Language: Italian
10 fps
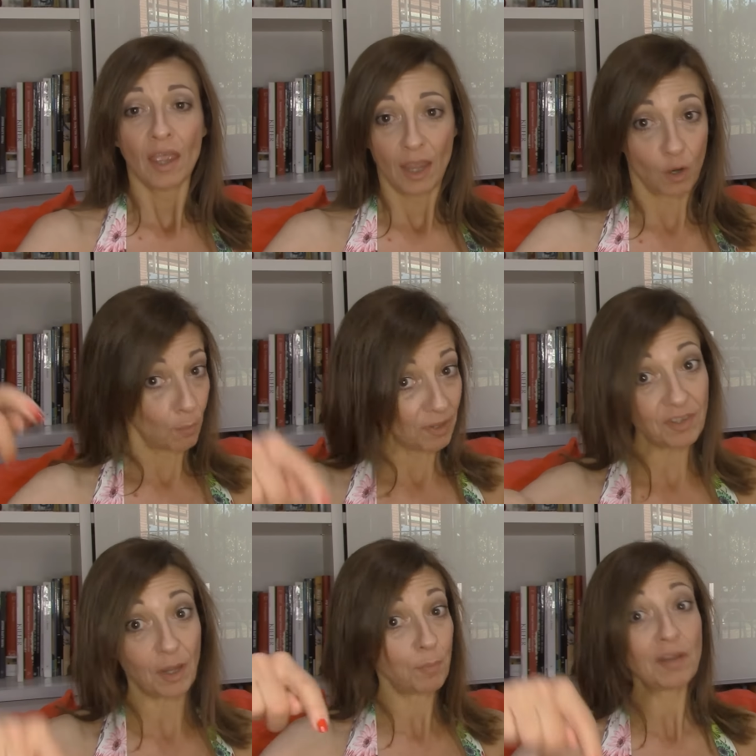e come
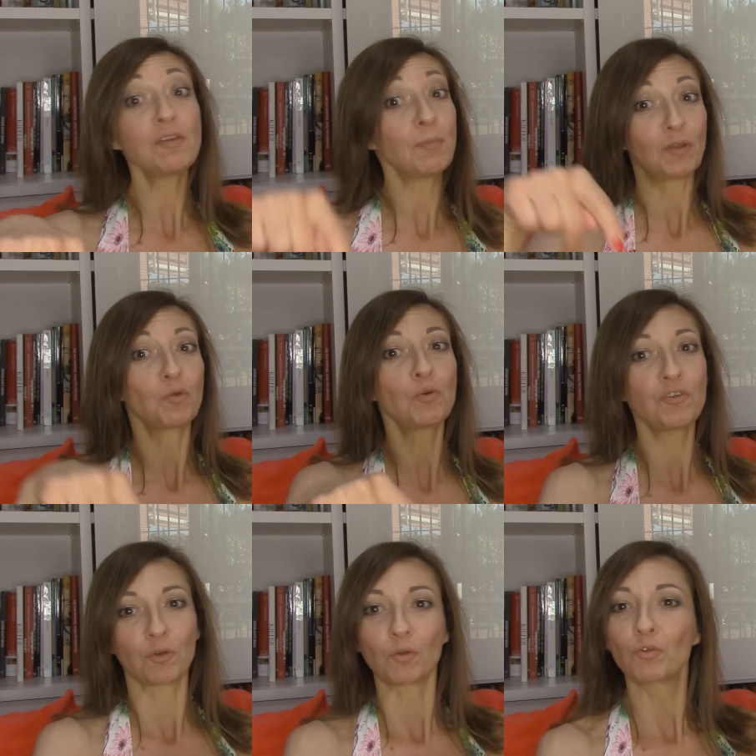sempre vi metto qui
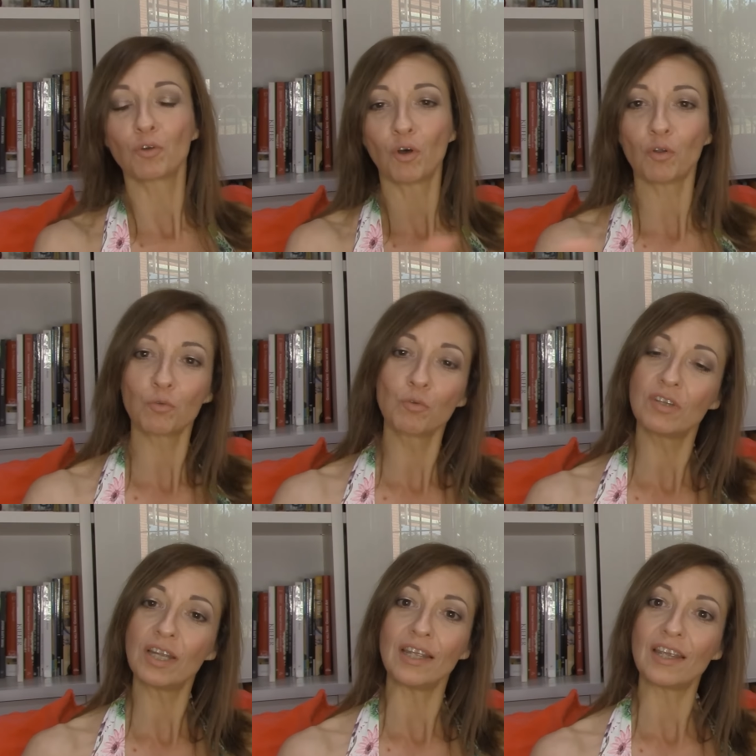sotto
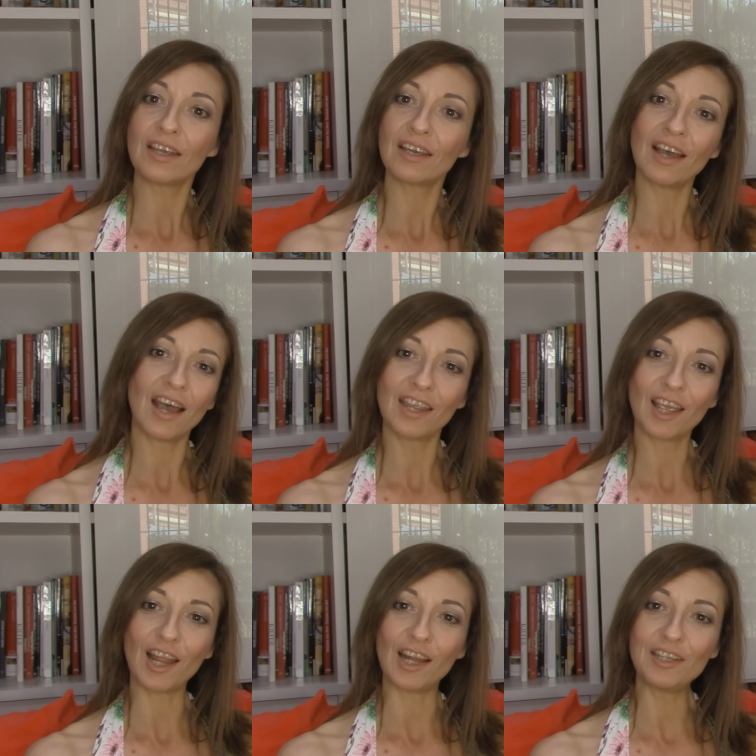tutti i link ai
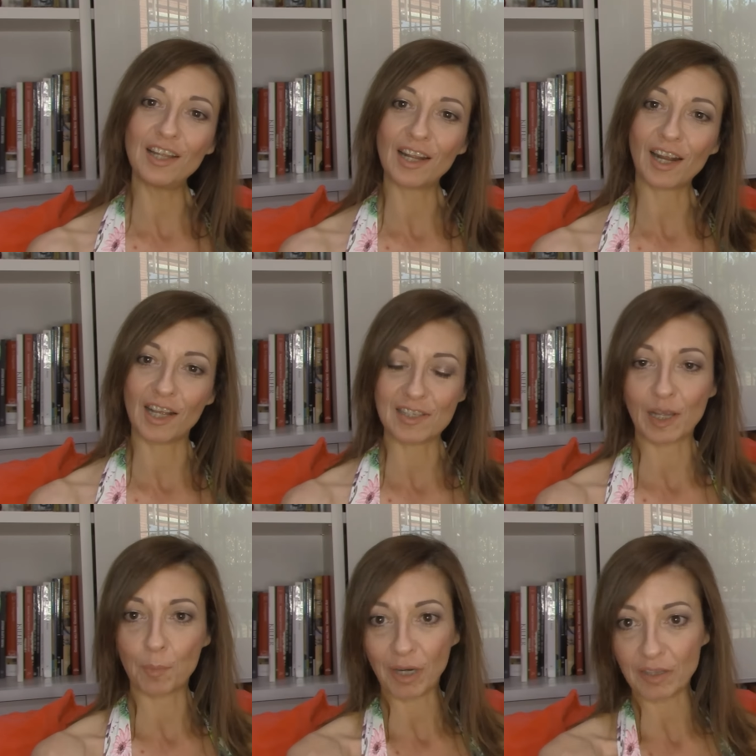canali delle ragazze
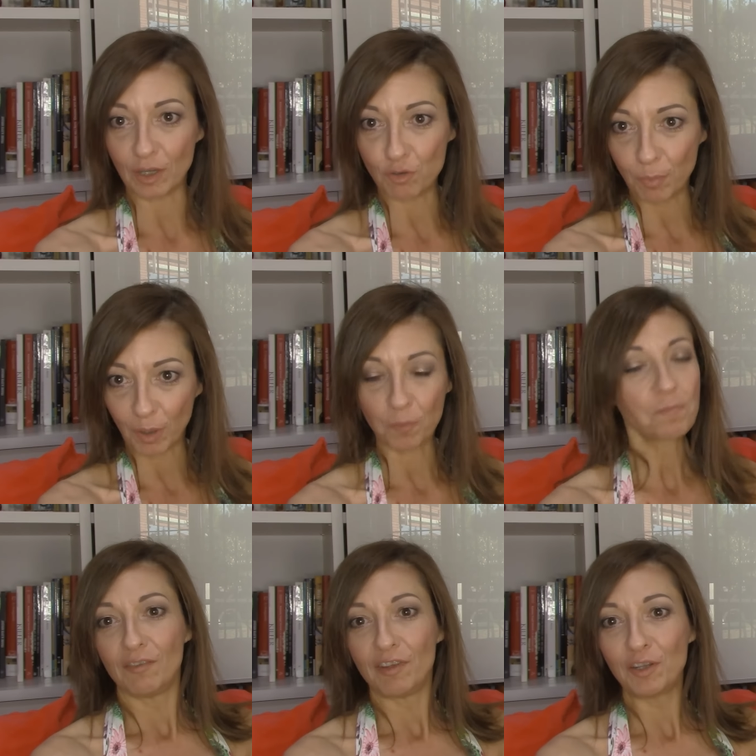che partecipano.
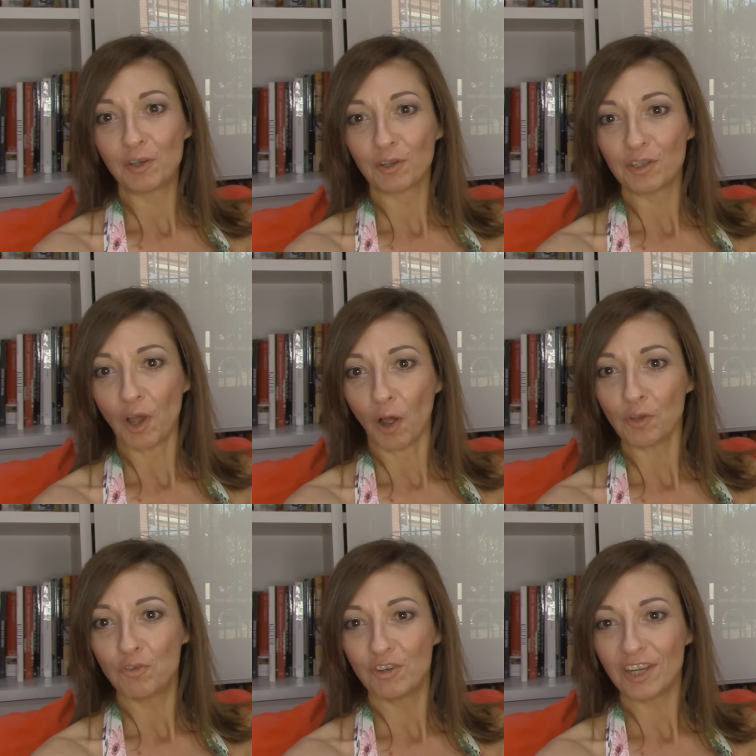Il video di
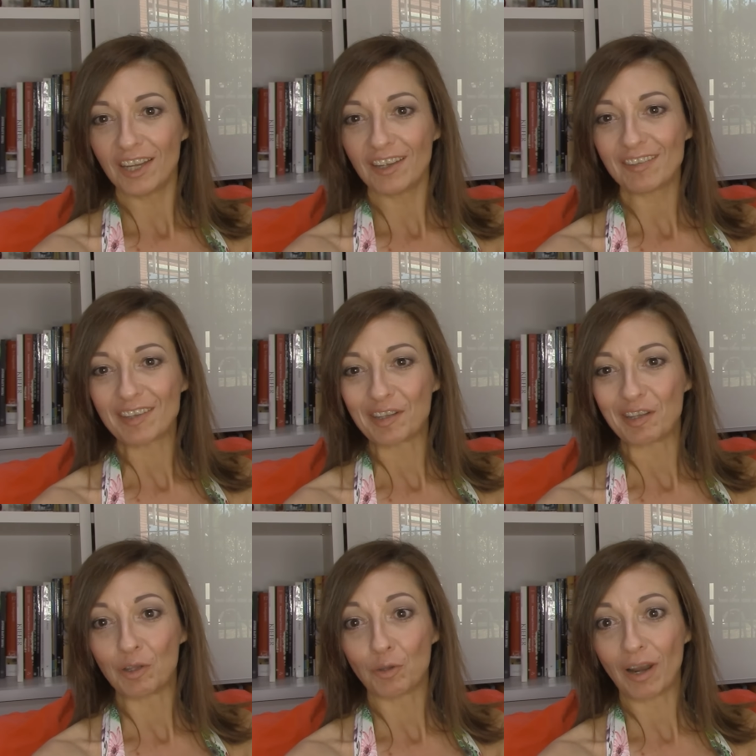oggi si
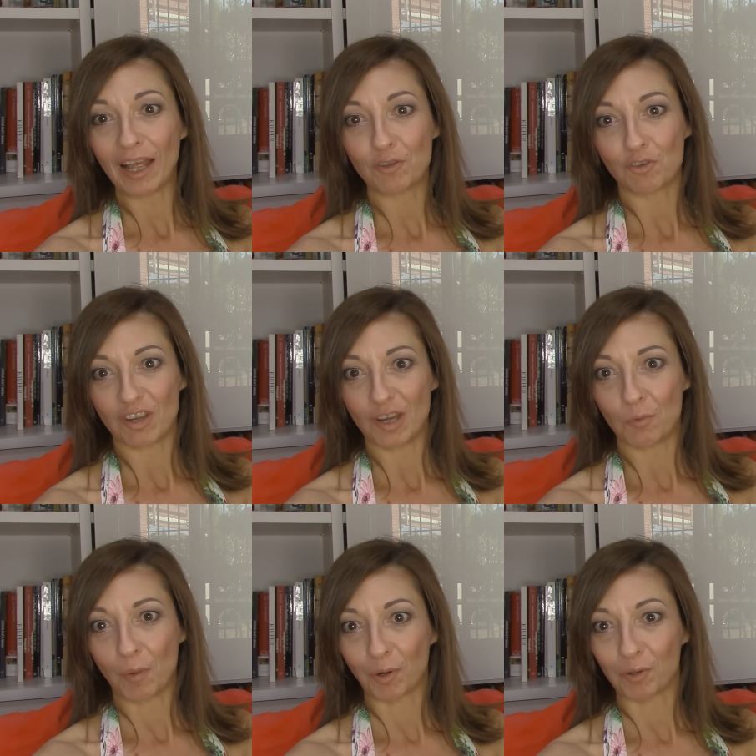intitola
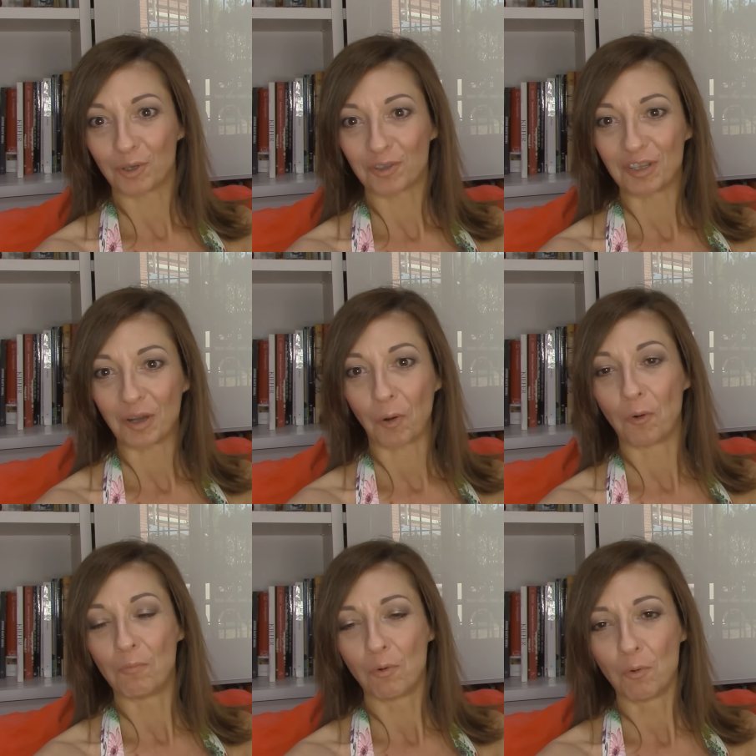5 prodotti
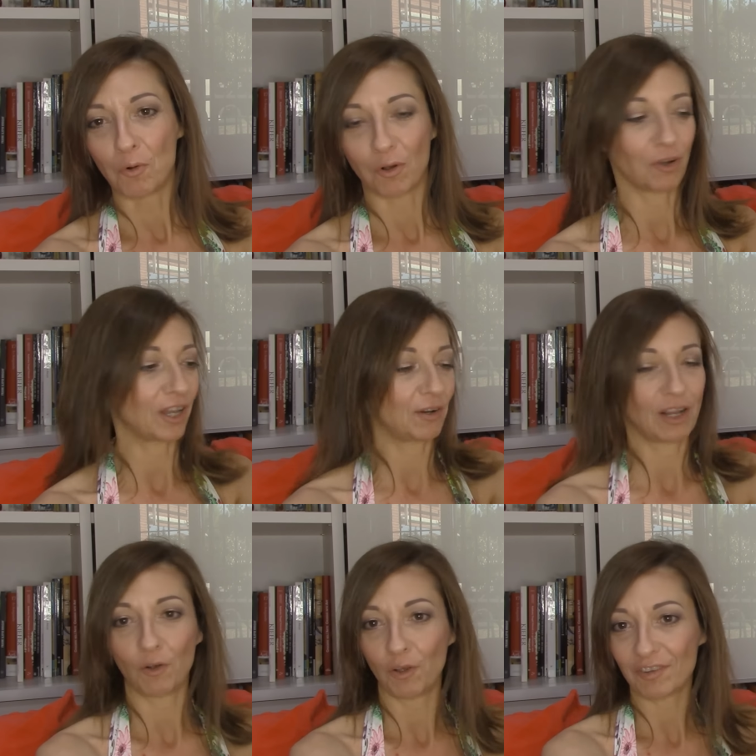col buco che è
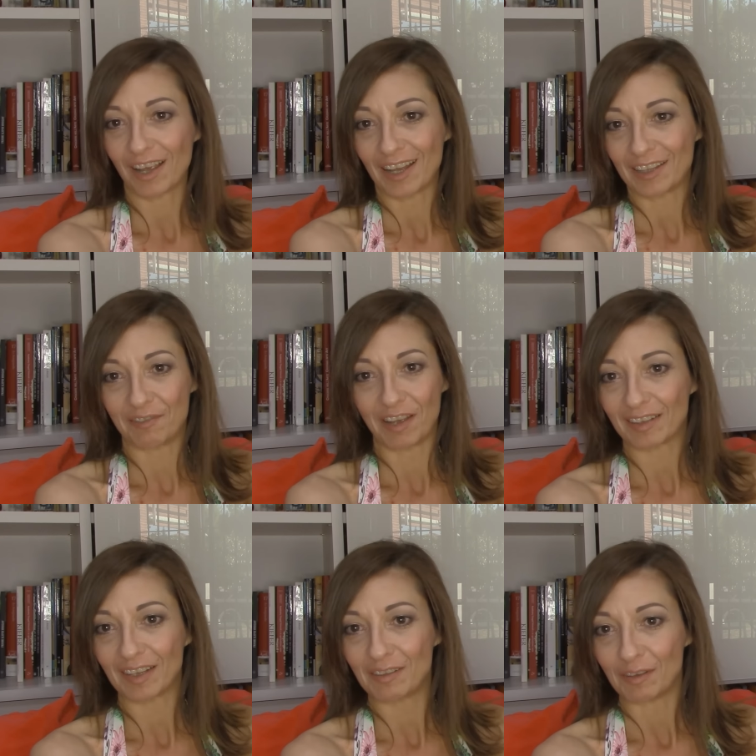una cosa
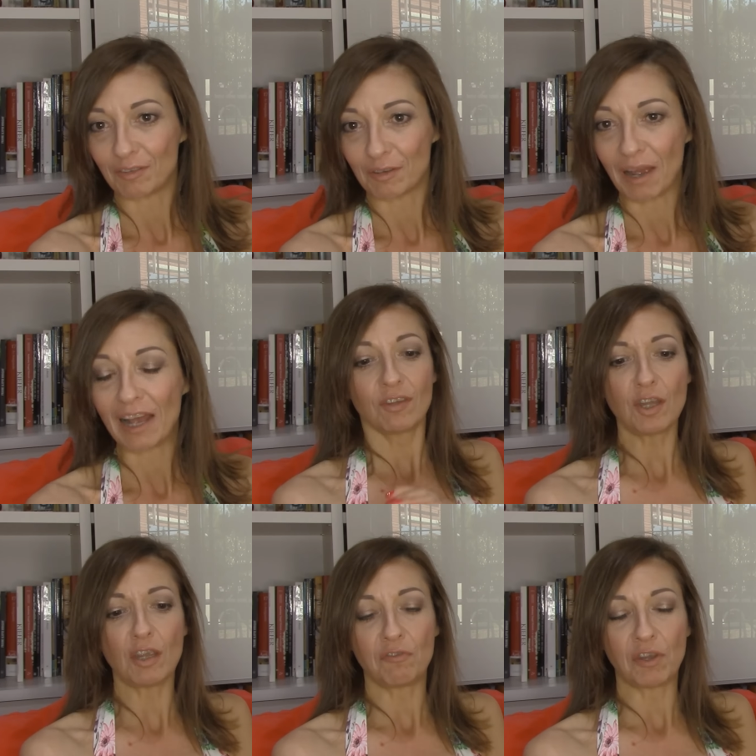divertentissima.
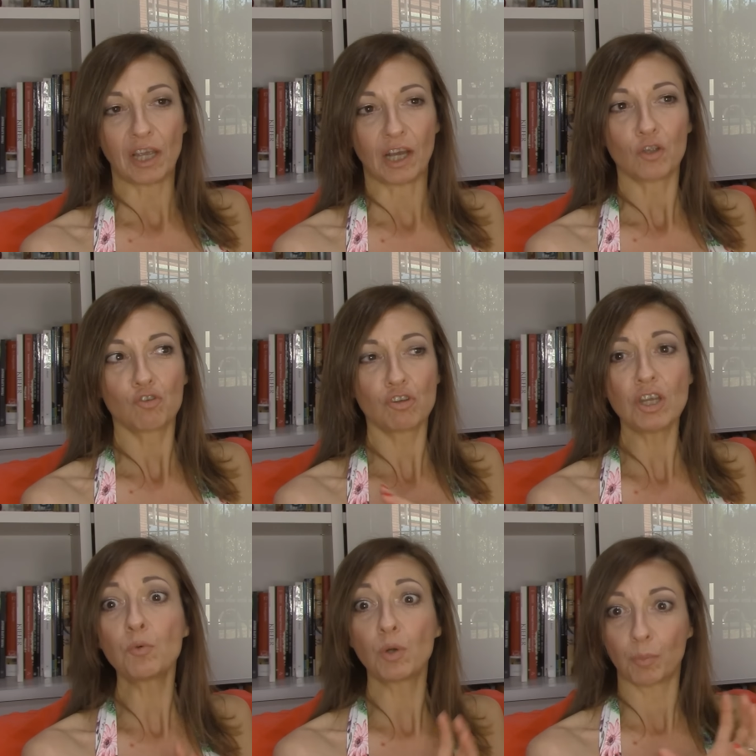Significa
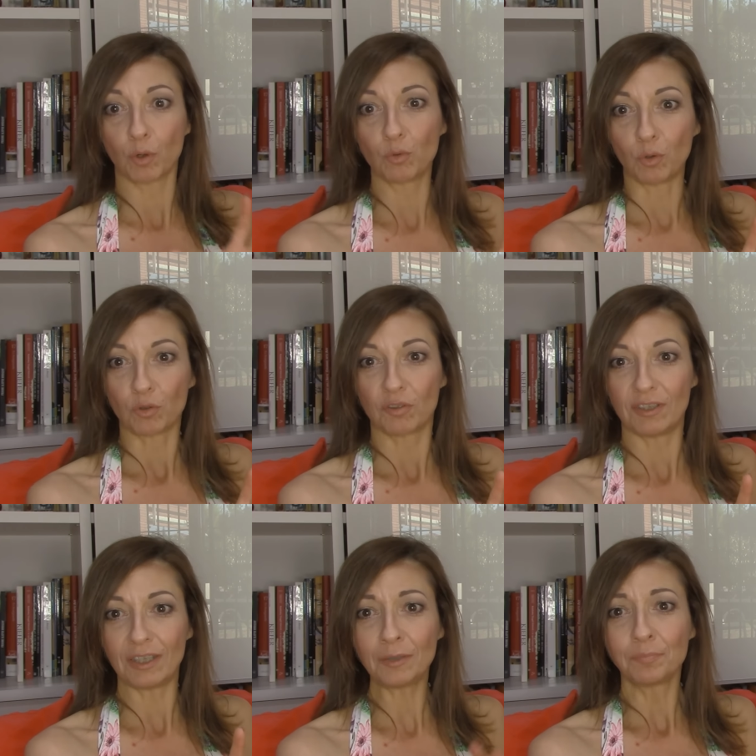5
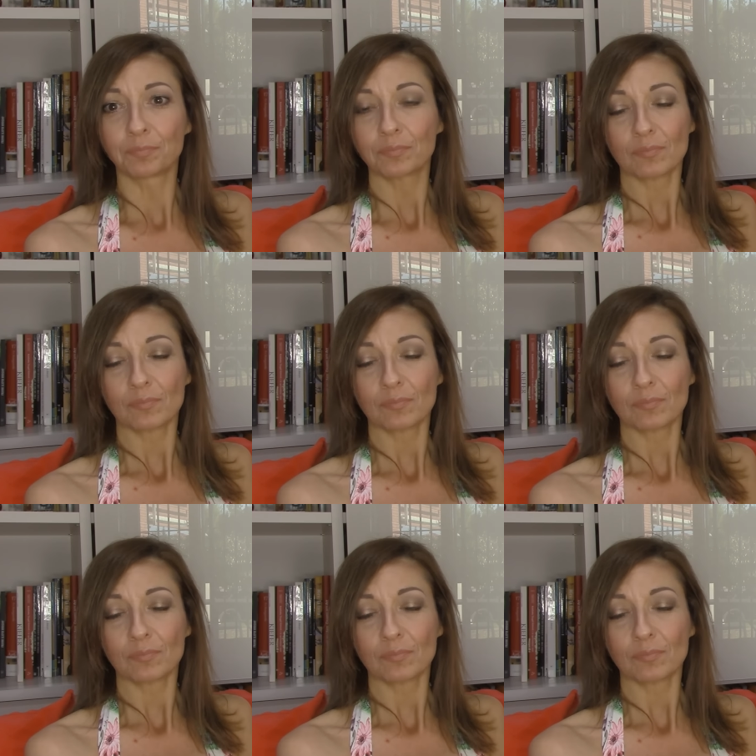prodotti